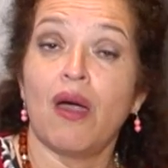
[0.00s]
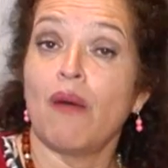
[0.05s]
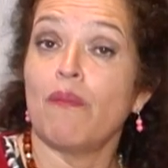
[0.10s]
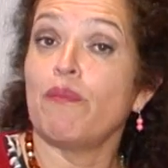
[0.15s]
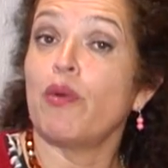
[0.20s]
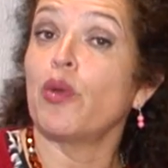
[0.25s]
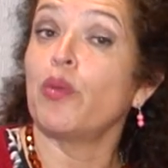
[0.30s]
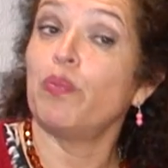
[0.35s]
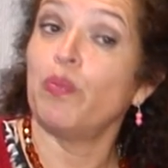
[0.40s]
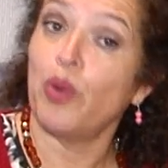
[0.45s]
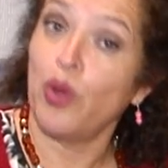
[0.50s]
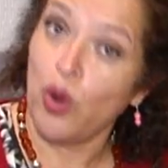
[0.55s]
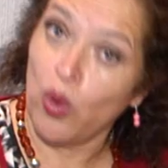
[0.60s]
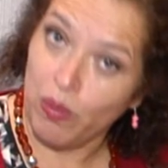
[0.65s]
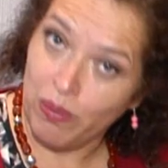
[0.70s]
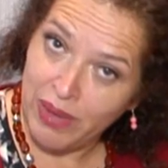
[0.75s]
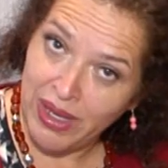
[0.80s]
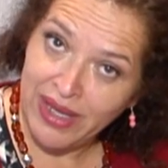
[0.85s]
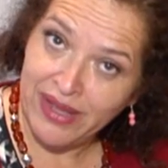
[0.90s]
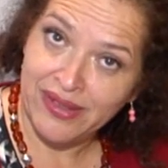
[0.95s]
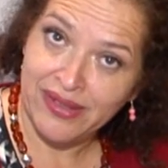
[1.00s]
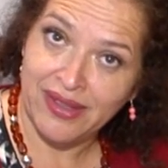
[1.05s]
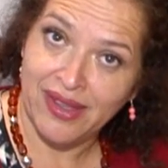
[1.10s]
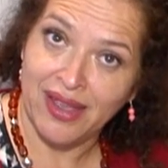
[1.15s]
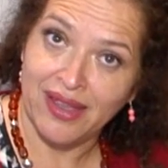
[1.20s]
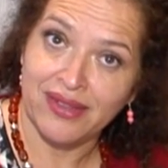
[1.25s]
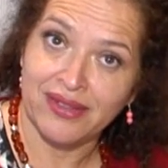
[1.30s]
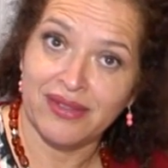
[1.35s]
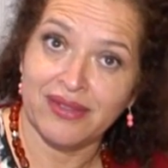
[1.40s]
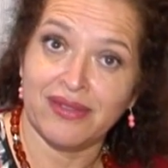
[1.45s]
por
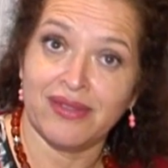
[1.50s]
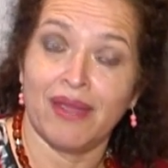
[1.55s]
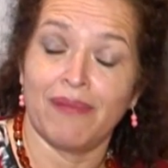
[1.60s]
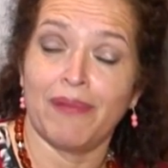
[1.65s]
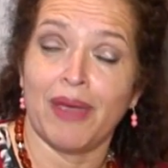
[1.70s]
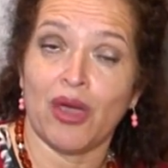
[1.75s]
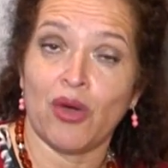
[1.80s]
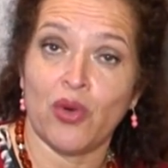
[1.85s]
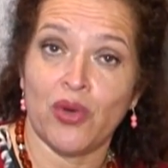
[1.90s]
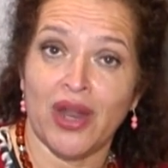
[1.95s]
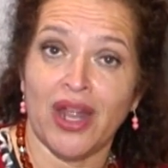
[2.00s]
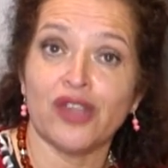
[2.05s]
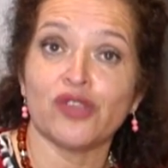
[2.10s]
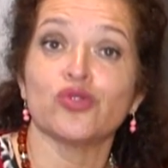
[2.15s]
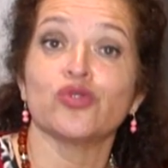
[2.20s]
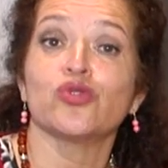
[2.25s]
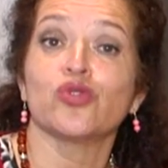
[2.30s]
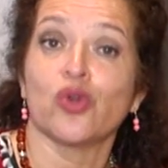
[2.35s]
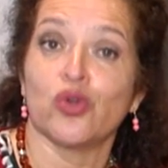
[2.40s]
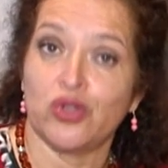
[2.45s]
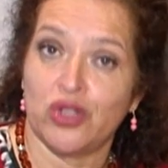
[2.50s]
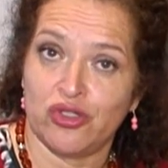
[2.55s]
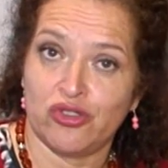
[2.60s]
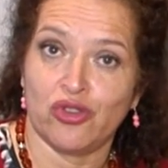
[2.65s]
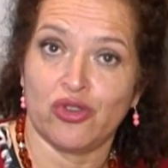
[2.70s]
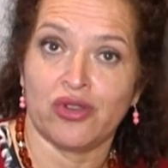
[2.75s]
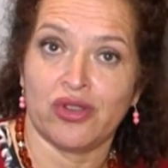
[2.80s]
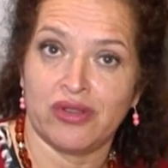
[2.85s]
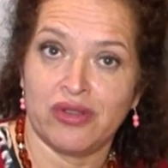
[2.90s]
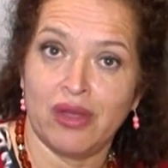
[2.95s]
promesas de mejorar sus
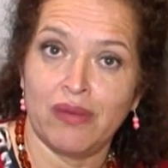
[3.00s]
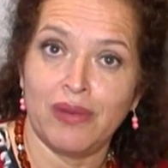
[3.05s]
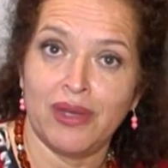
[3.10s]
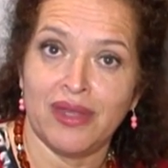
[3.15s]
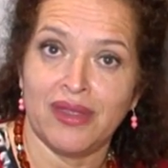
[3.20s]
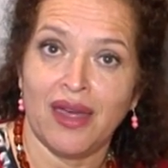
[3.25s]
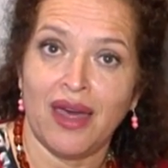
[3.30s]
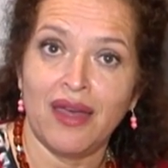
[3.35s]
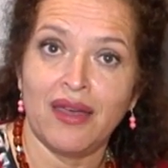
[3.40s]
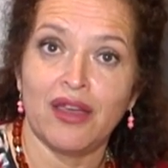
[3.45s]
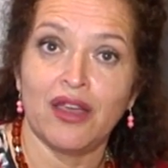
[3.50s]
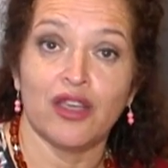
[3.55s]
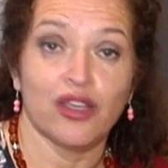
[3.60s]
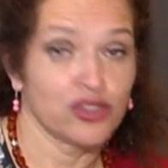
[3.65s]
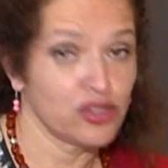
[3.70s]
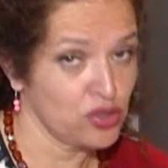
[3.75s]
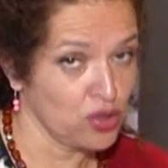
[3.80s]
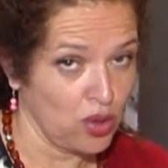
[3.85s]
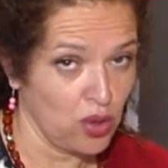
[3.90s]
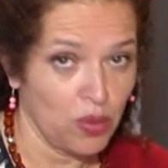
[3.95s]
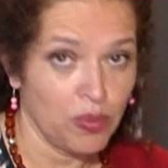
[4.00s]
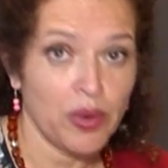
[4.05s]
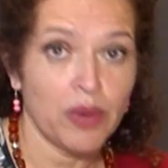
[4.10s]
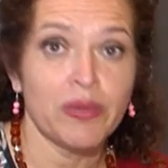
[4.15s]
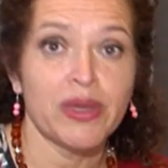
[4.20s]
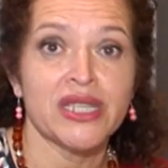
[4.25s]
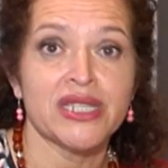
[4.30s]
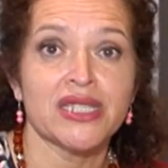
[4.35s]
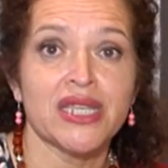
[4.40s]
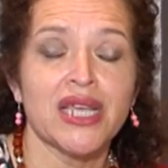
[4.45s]
condiciones de vida, solo
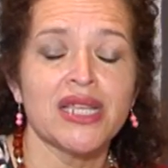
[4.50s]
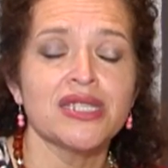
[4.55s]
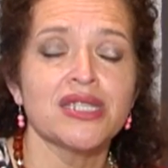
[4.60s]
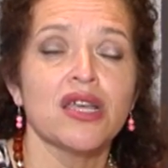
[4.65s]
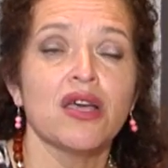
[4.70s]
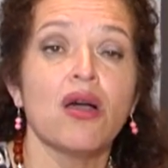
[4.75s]
promesas,